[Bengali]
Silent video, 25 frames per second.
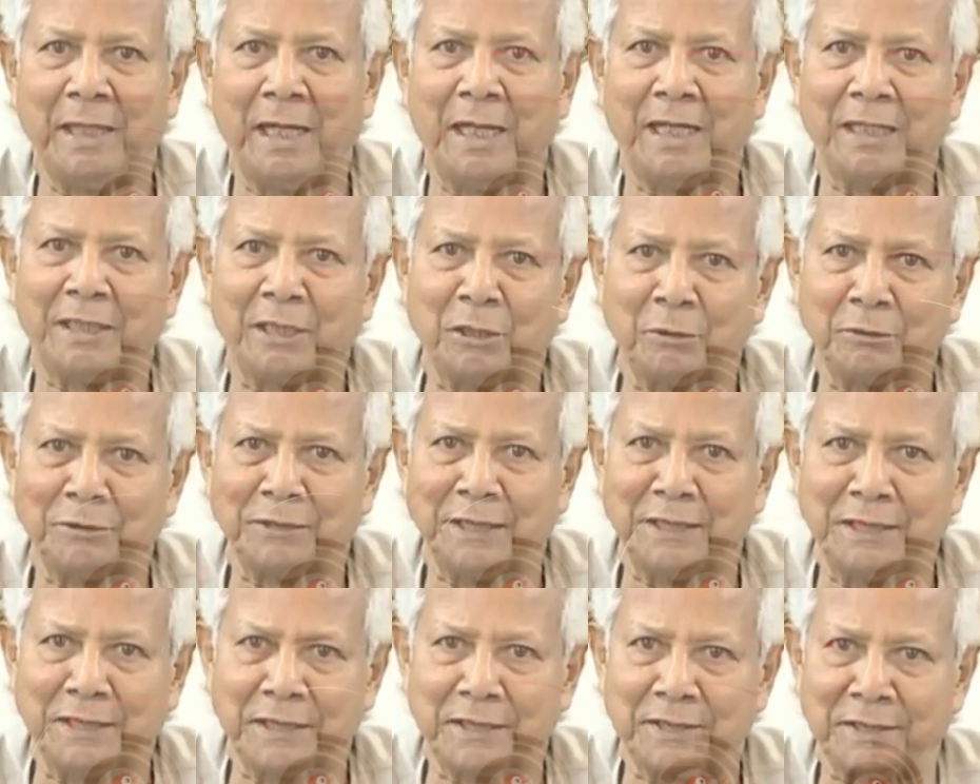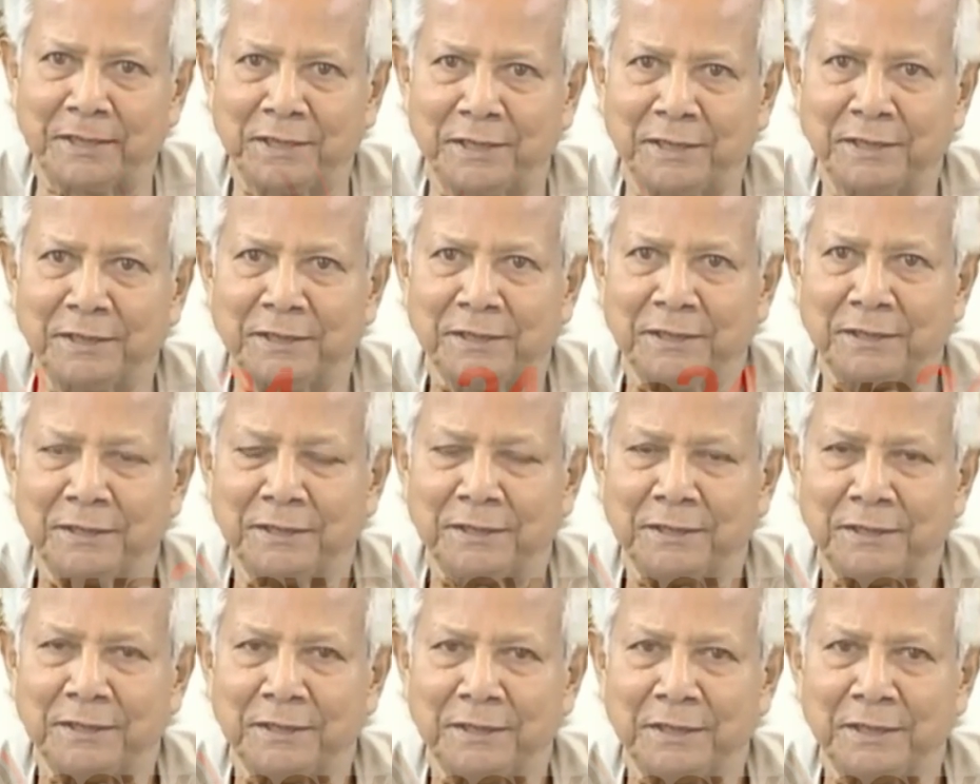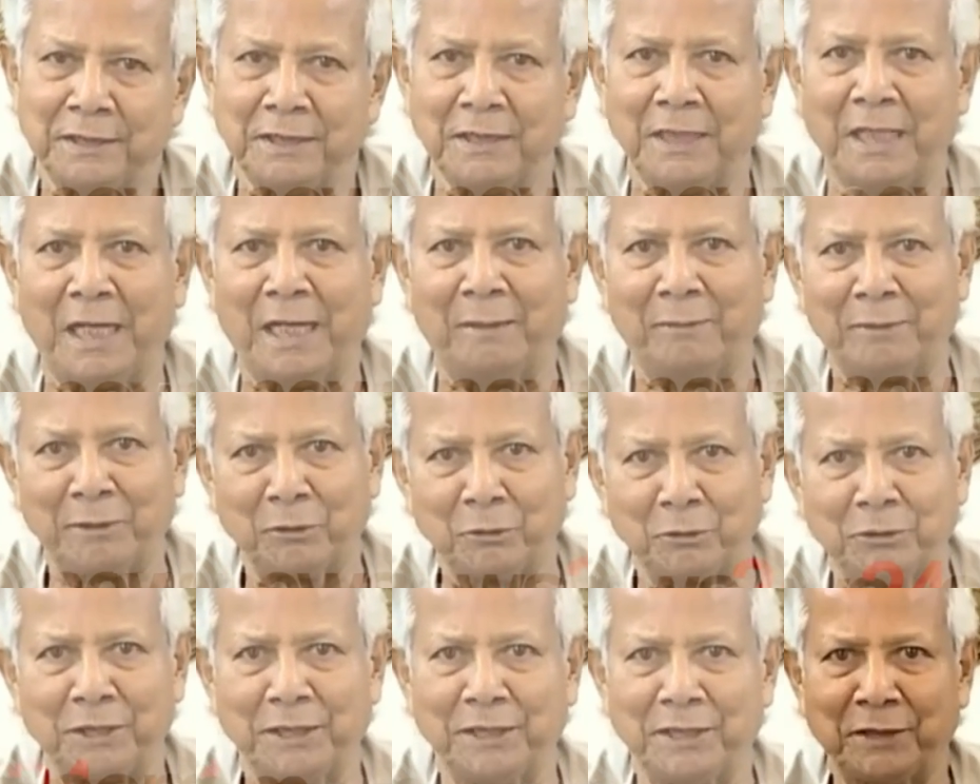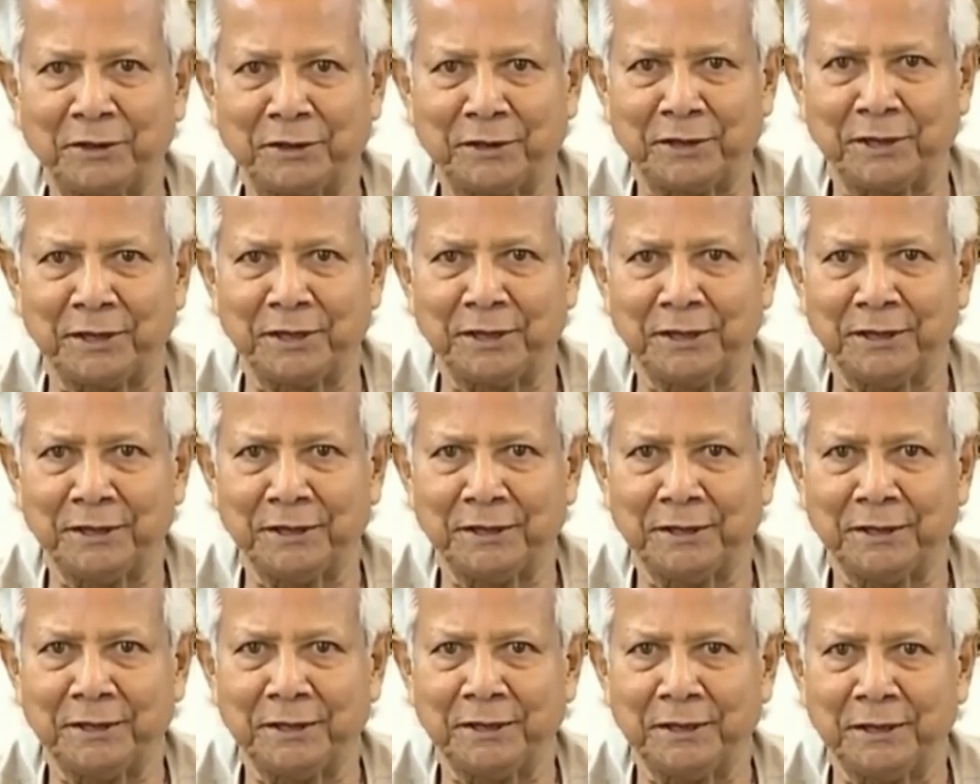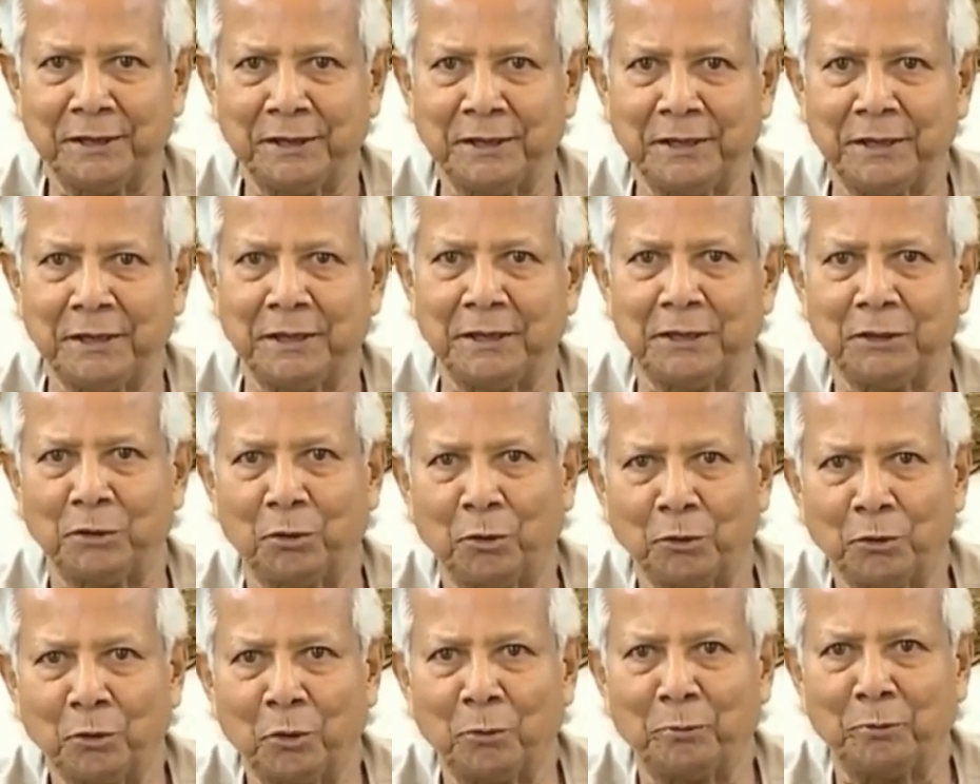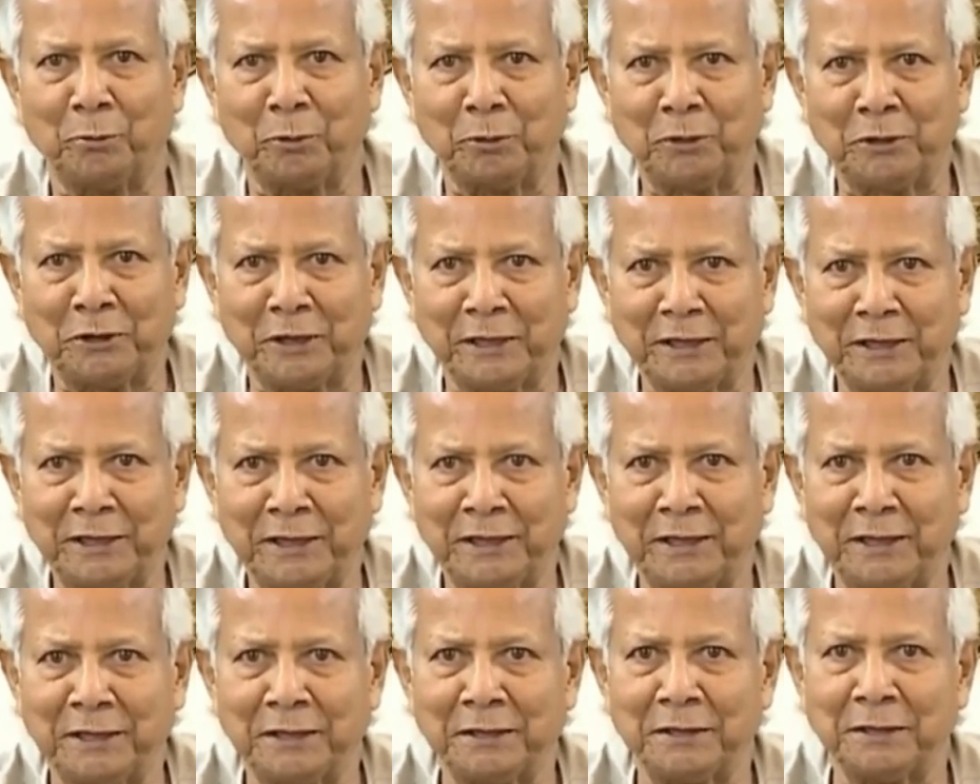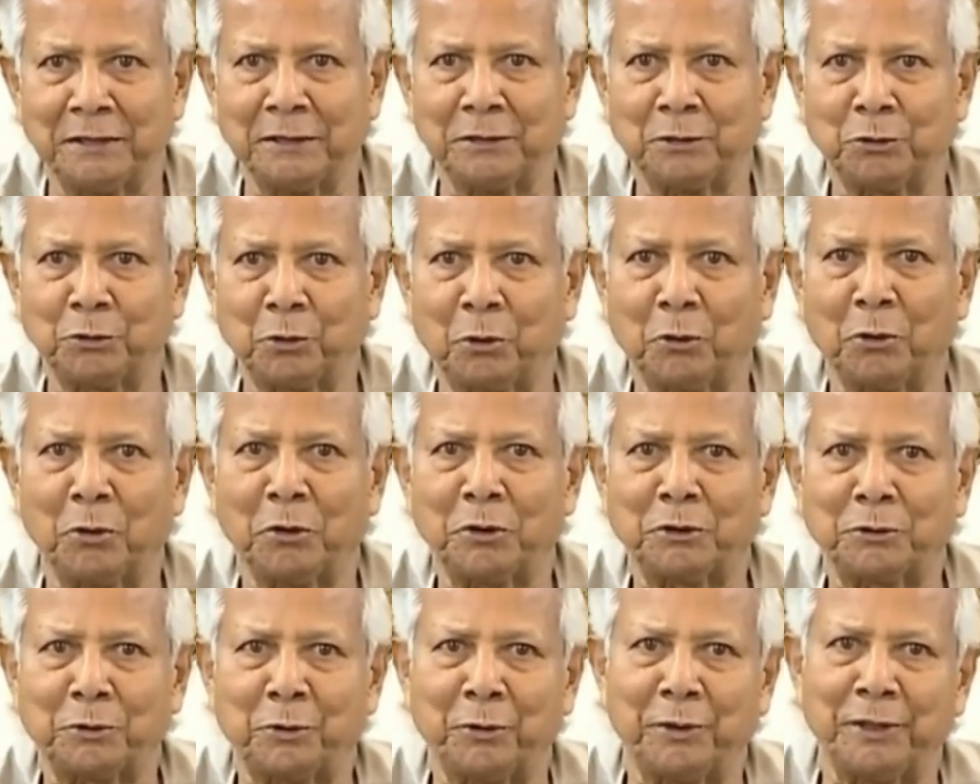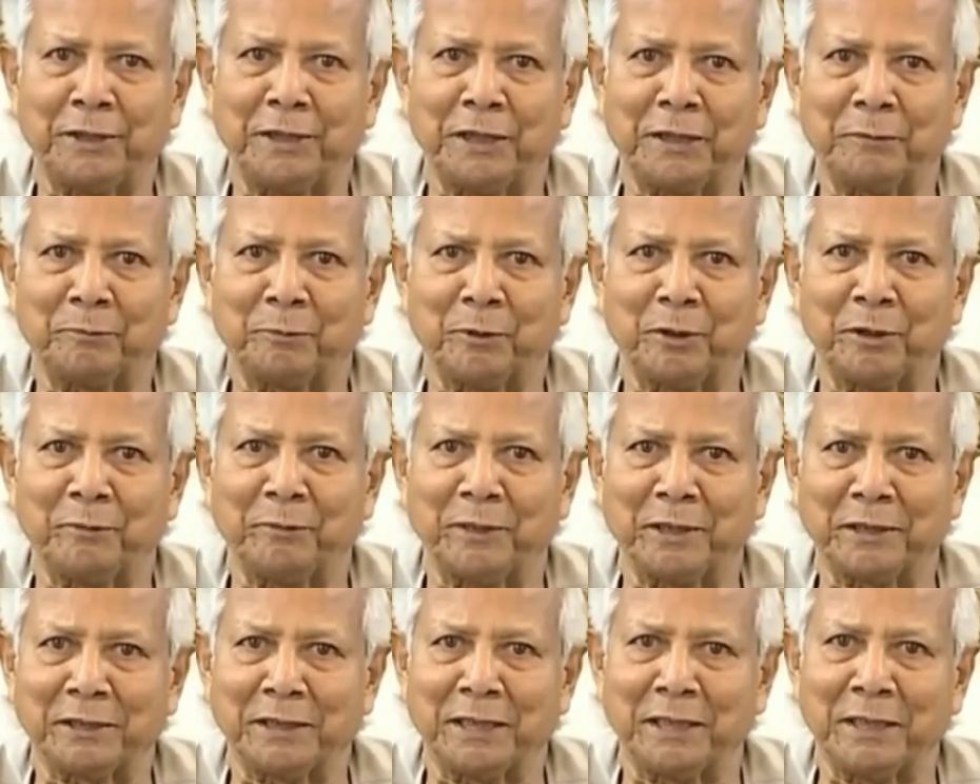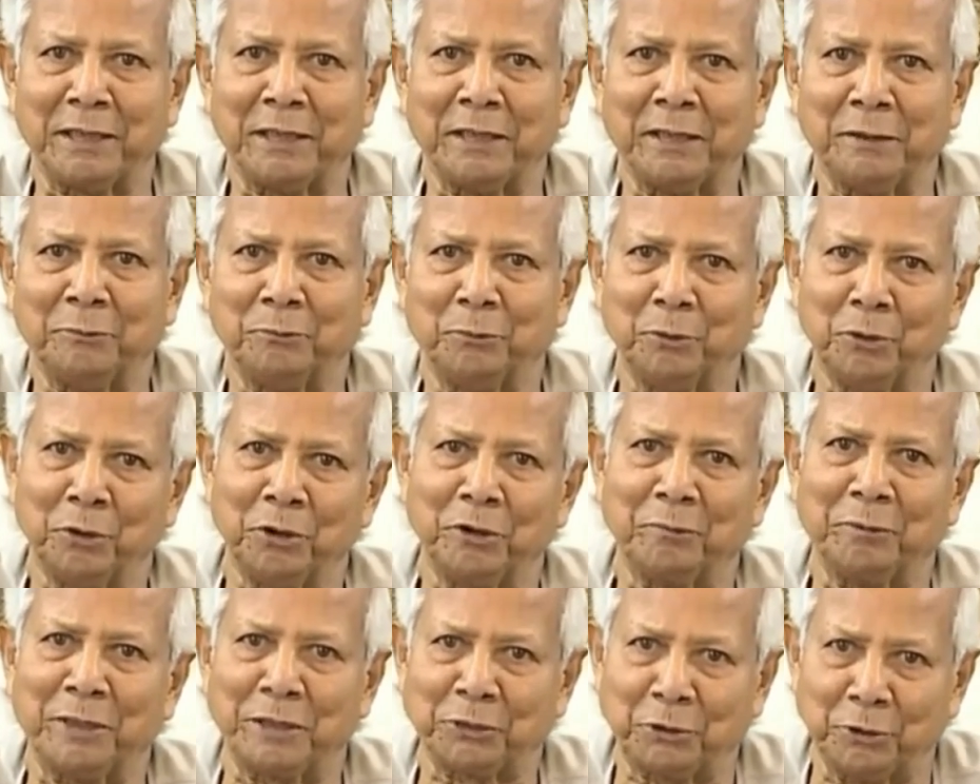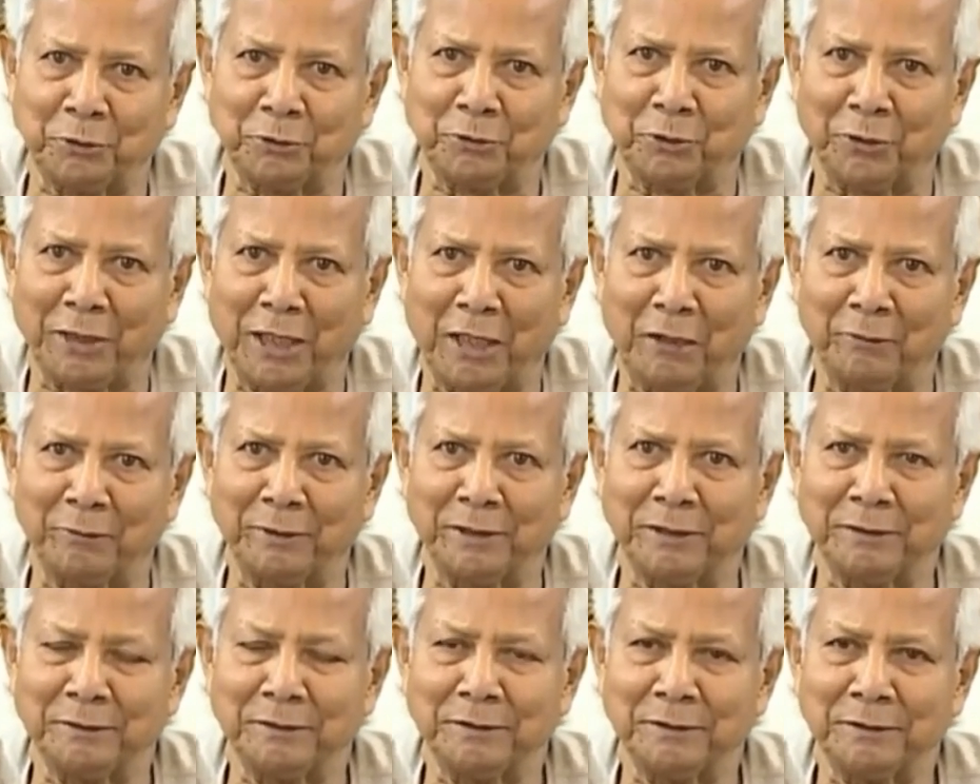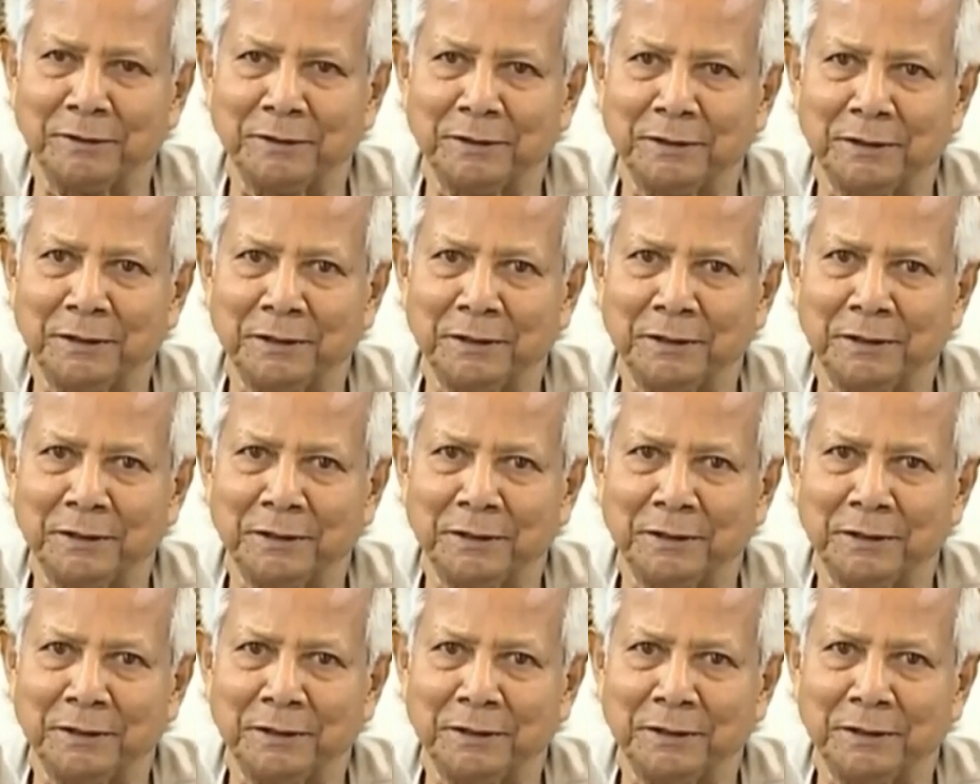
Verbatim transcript: আমি আগেও জানিয়েছি আবারও জানাচ্ছি গণ অভ্যুত্থানে সকল শহীদের পরিবারকে পুনর্বাসন করা হবে